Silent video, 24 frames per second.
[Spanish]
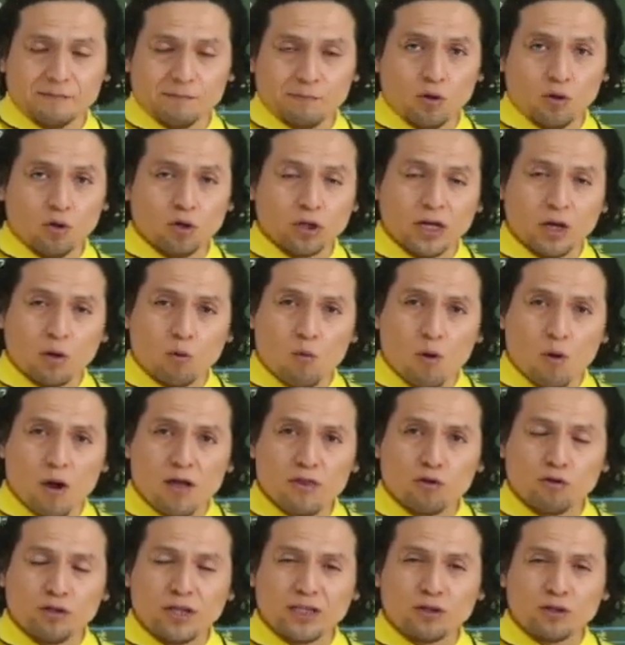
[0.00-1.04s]
porque
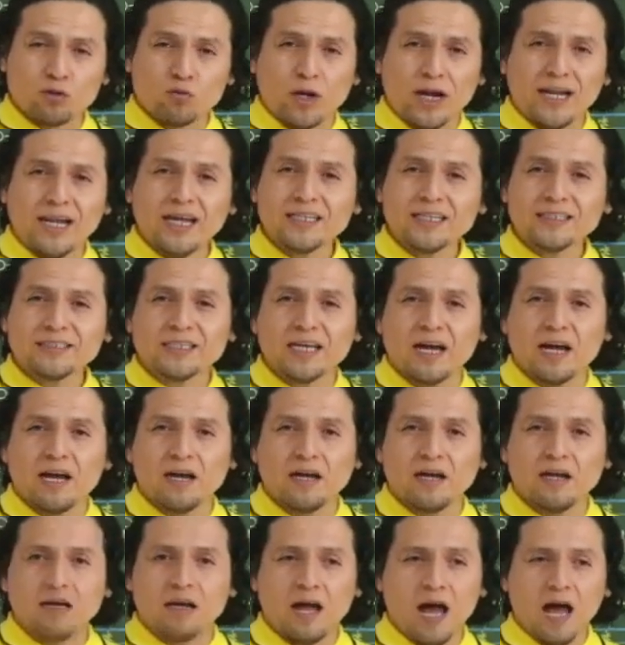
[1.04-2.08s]
cuando
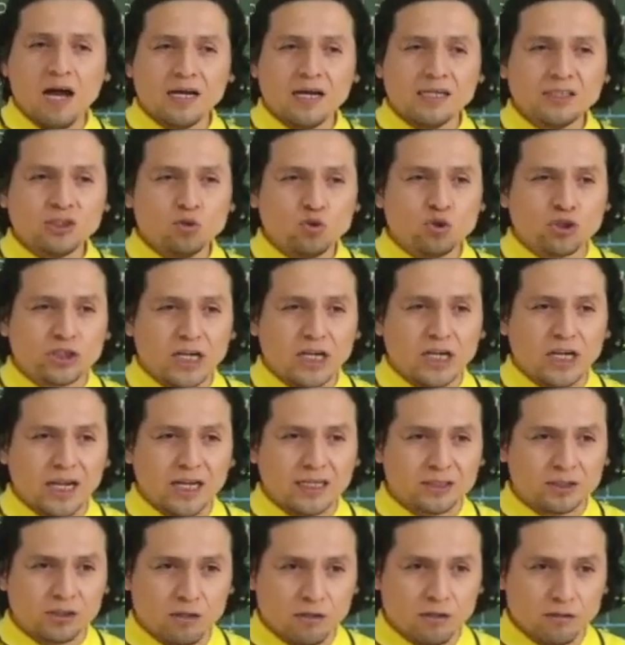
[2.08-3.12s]
naturaleza haga su
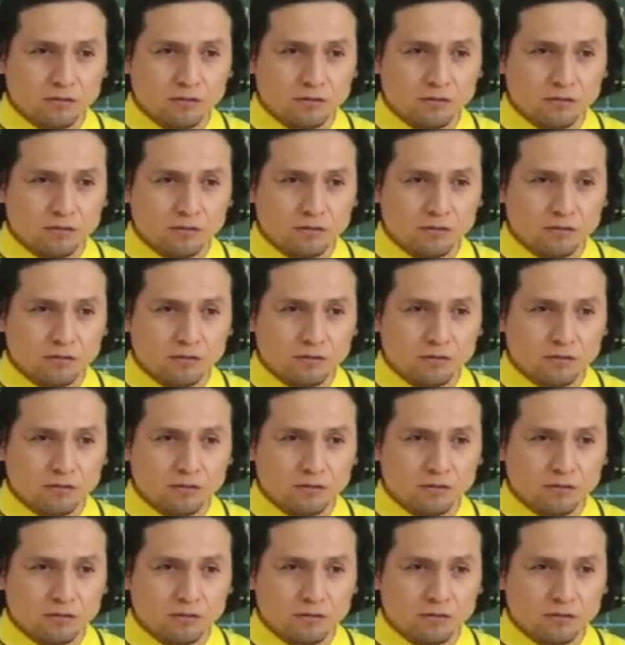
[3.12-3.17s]
selección,